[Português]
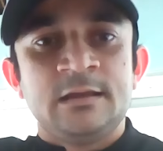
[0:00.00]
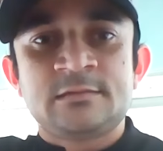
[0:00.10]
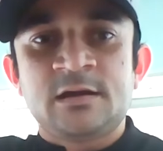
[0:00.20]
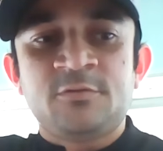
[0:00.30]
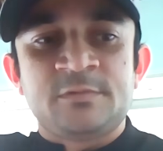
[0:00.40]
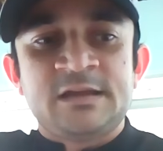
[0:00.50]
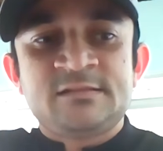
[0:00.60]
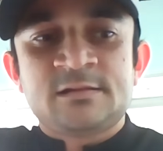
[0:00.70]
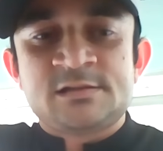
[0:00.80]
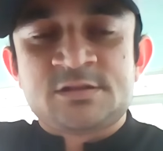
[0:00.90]
Então,
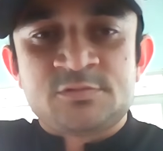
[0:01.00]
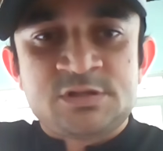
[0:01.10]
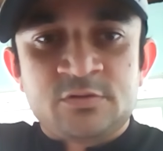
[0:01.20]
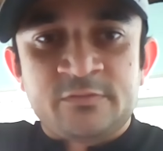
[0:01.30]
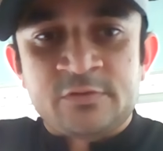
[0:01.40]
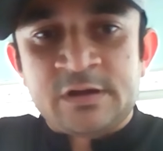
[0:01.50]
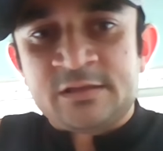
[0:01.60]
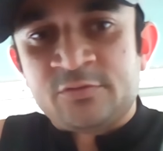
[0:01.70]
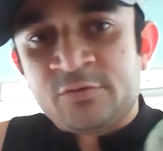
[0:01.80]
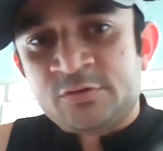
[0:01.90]
essa questão de ovo
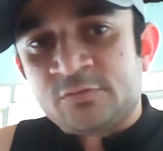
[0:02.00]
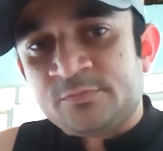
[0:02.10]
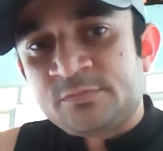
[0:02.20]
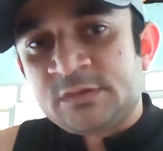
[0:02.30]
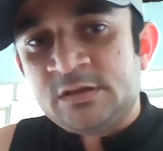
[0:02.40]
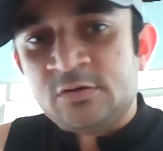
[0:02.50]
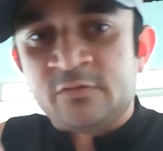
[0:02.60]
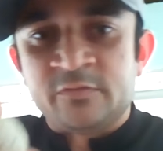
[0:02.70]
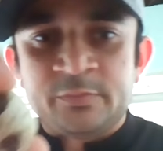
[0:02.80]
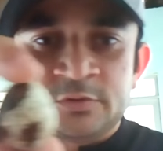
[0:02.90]
redondo e
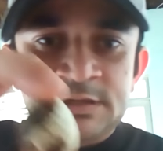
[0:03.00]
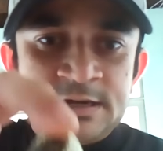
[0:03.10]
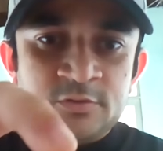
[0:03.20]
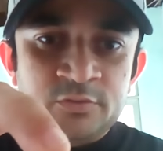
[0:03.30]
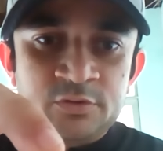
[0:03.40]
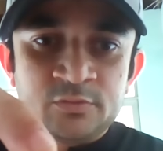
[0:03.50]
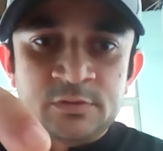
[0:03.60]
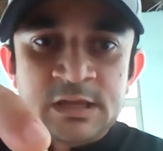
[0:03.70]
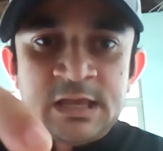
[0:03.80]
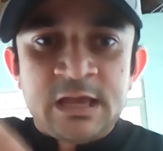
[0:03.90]
ovo pontiagudo
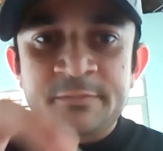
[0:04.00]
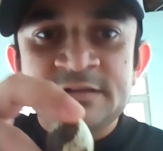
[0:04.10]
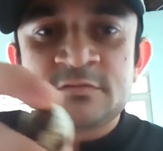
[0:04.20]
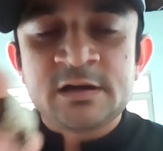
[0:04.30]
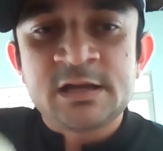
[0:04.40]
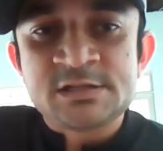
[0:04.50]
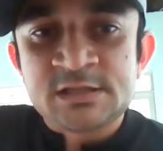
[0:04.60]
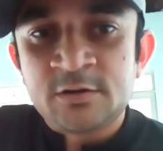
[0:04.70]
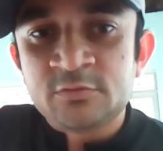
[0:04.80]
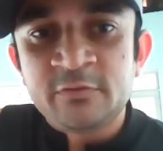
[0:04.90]
é mais uma
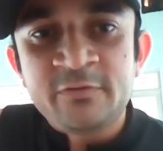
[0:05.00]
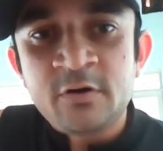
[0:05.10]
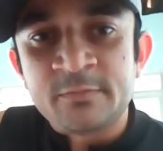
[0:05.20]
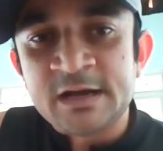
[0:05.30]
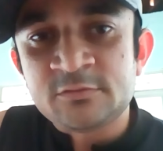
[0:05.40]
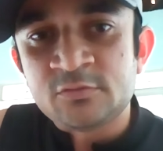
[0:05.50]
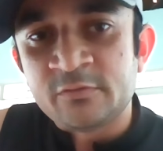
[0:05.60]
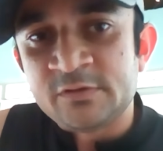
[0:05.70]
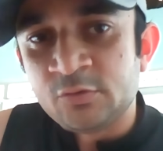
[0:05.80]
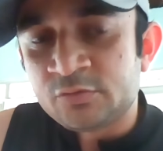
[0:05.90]
questão do formato do
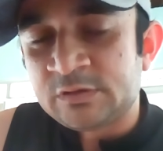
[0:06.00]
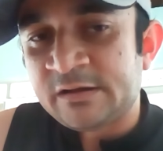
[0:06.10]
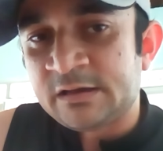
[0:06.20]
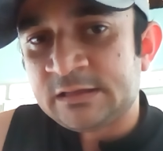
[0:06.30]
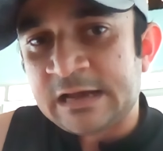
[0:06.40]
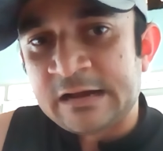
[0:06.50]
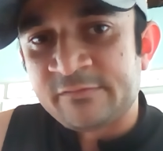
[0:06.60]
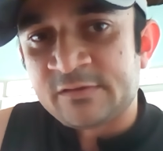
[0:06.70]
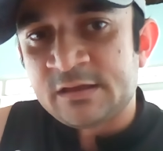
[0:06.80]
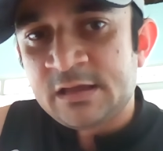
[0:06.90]
oviduto da, da
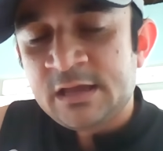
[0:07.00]
ave,